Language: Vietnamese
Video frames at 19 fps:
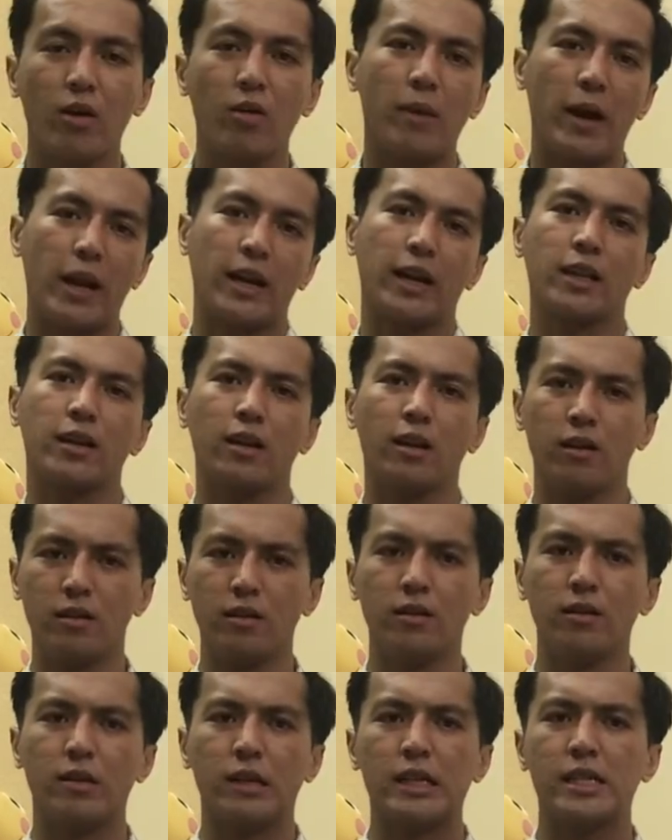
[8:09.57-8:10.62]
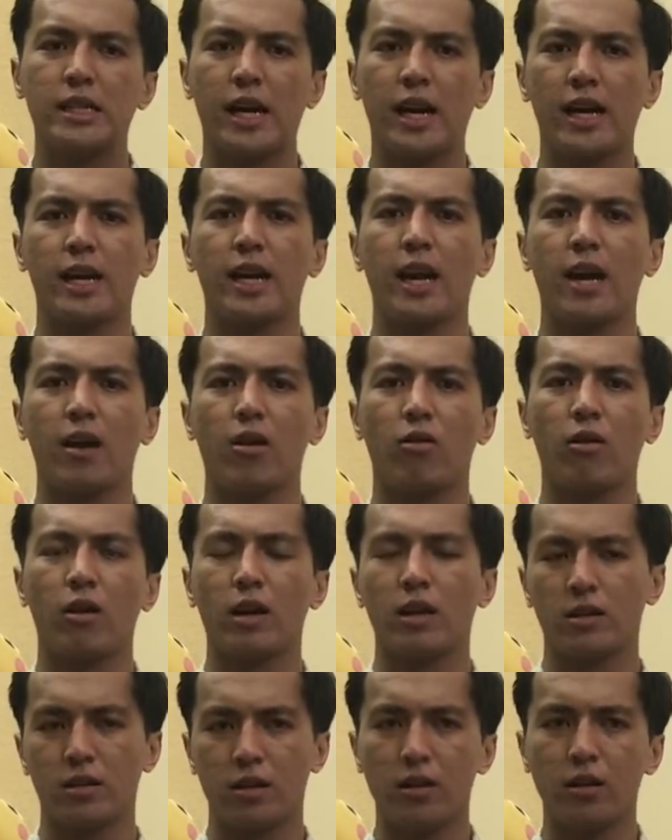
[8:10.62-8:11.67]
các bạn đã thử được cái chai nào
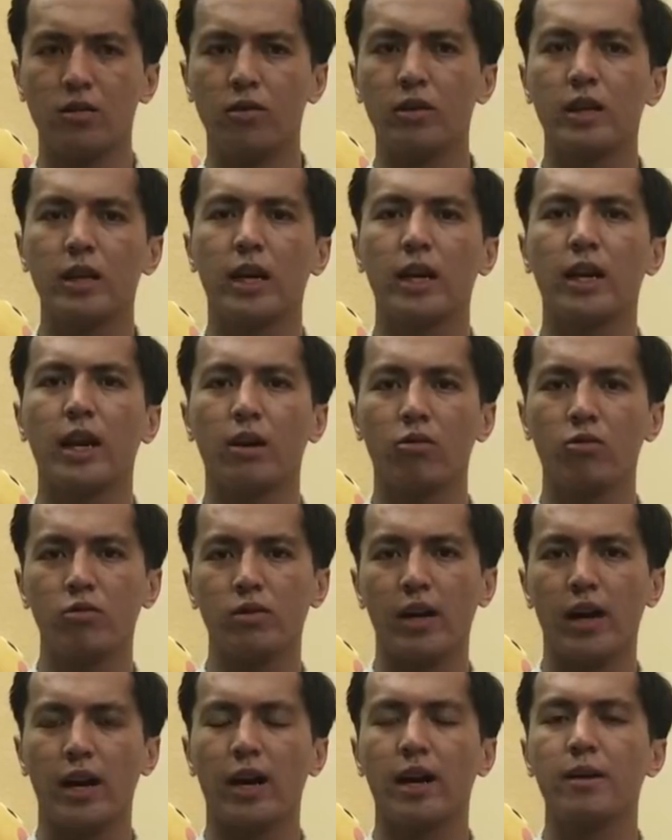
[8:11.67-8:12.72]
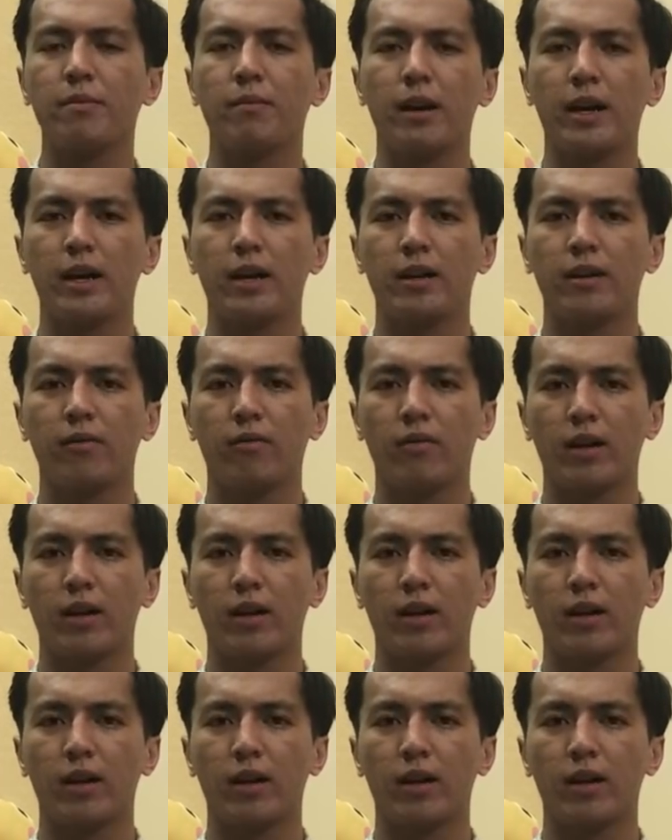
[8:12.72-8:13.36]
hoặc là sở hữu cái chai nào của nhà Amen